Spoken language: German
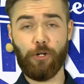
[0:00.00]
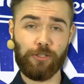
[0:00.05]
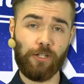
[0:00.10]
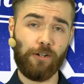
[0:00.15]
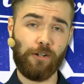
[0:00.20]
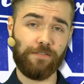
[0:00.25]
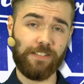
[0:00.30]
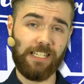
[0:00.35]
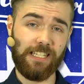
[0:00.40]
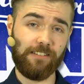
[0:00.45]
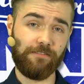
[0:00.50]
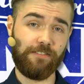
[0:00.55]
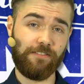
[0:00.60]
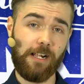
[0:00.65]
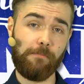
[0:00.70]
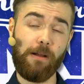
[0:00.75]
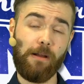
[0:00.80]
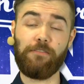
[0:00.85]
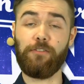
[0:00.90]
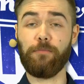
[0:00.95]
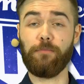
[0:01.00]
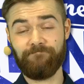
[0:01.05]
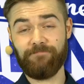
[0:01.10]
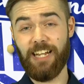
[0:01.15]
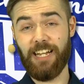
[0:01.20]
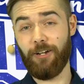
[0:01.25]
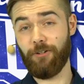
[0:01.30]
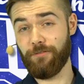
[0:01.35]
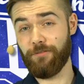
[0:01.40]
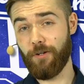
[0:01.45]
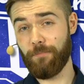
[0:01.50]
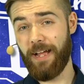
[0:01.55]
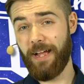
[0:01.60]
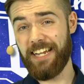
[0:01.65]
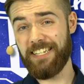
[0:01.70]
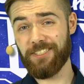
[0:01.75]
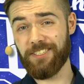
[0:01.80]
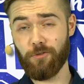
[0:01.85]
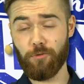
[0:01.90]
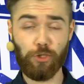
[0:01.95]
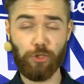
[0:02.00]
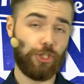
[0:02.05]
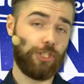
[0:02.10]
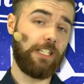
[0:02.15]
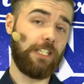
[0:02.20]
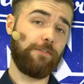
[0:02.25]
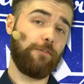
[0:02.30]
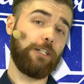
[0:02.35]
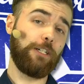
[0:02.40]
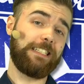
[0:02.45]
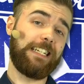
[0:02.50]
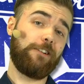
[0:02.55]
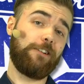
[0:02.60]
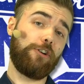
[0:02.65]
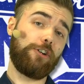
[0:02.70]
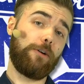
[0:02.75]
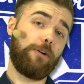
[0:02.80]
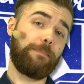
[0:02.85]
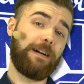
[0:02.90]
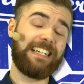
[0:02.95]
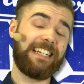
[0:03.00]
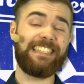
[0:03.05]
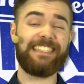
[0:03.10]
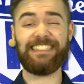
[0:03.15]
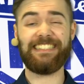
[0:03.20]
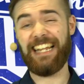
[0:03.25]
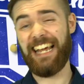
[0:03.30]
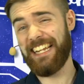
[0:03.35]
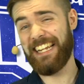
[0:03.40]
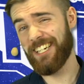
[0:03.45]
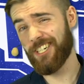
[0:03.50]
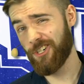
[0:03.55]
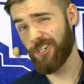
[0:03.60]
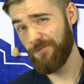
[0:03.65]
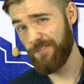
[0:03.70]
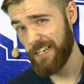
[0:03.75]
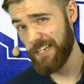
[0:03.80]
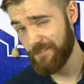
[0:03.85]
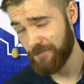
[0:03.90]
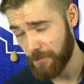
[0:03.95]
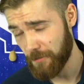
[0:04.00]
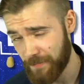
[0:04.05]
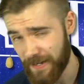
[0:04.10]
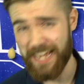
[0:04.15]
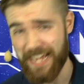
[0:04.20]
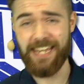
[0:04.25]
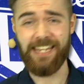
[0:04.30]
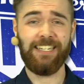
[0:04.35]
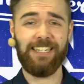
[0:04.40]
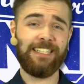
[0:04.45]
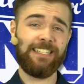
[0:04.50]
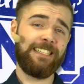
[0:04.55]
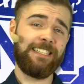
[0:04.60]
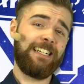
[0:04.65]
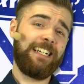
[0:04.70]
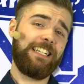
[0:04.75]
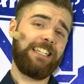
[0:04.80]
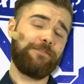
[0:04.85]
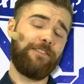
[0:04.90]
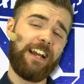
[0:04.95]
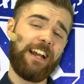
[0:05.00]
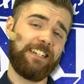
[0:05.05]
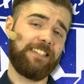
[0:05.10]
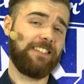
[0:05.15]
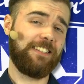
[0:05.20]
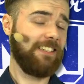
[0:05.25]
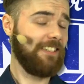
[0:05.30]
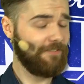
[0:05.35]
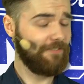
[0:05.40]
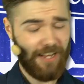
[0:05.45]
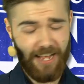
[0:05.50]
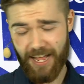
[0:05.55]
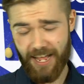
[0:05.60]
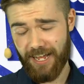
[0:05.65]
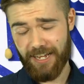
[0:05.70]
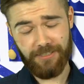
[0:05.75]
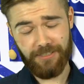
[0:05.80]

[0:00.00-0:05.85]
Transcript: da auf jeden Fall mal vorbei. Ja, und vorbei ist ein gutes Stichwort, denn LOL Kompakt ist leider schon wieder vorbei. Ich weiß, war